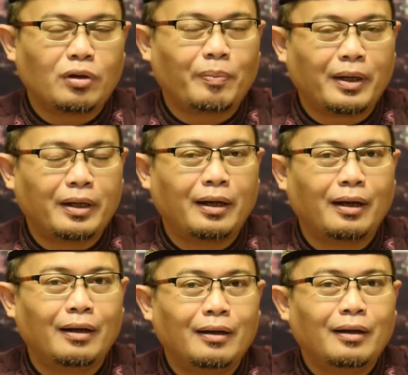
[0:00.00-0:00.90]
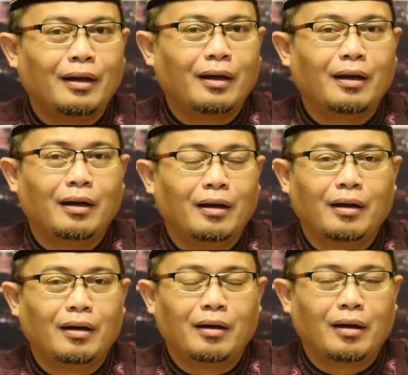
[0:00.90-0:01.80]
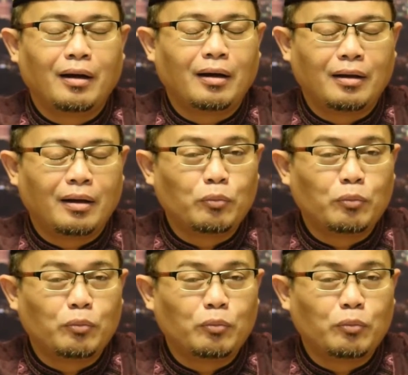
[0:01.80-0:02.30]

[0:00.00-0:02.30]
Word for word: kepada uh,